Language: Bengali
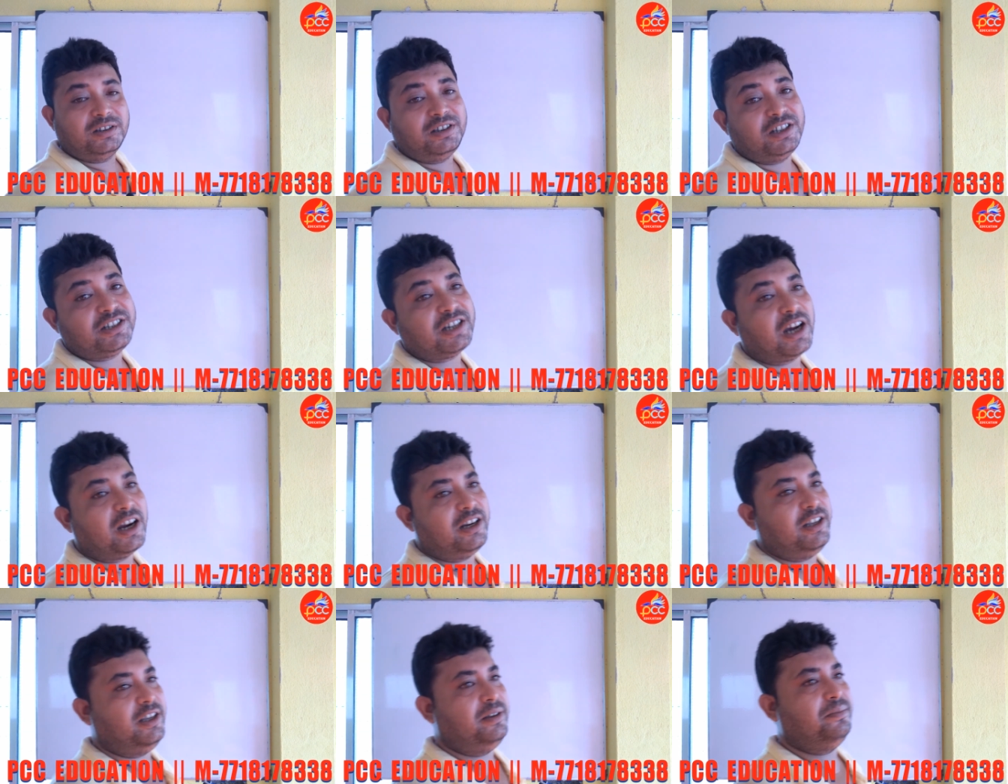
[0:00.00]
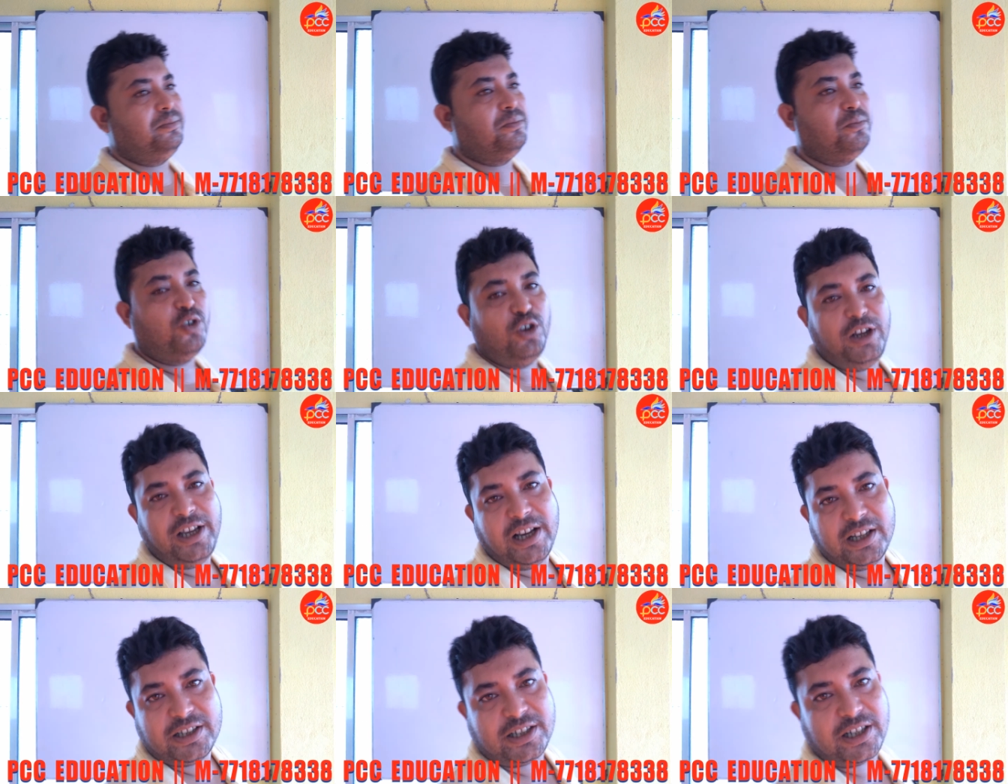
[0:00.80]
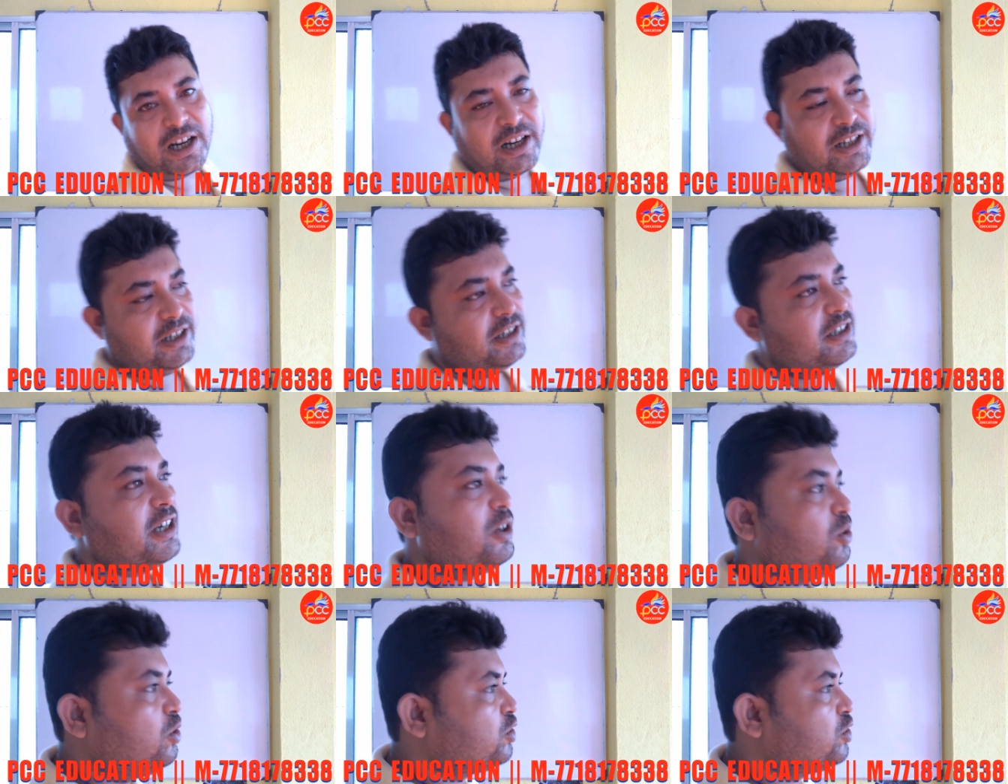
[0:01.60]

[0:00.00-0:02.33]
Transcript: যে শাড়ি ফুলিয়ার শাড়ি সেগুলো